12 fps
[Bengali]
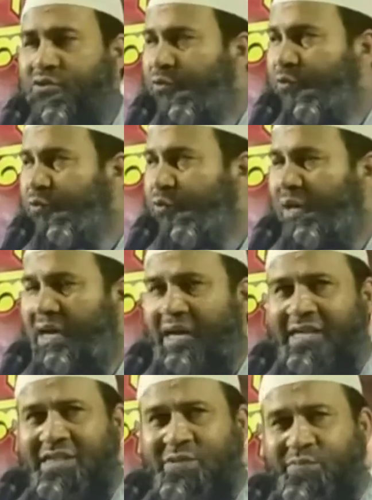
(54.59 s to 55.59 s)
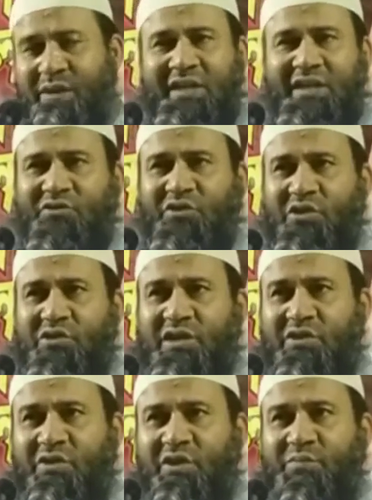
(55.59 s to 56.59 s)
শুধু আসমানের
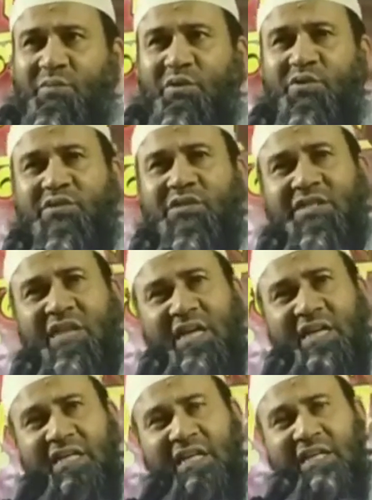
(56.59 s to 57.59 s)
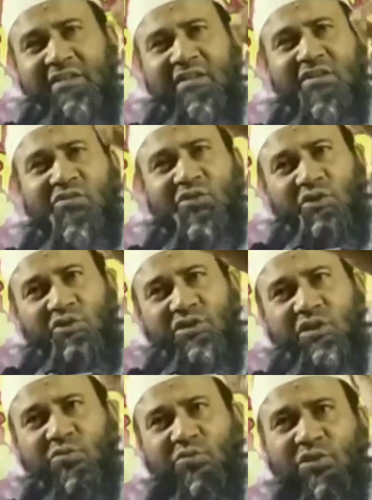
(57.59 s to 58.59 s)
দরজা নয় বরং জান্নাতের
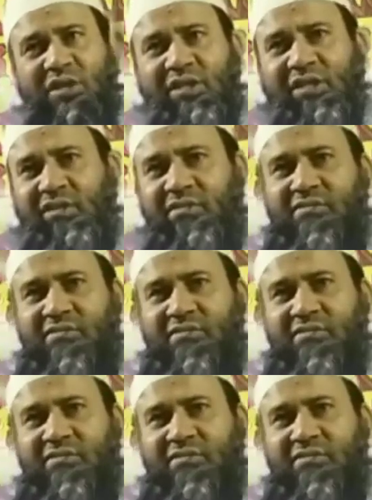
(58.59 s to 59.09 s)
দরজাও খুলে দেন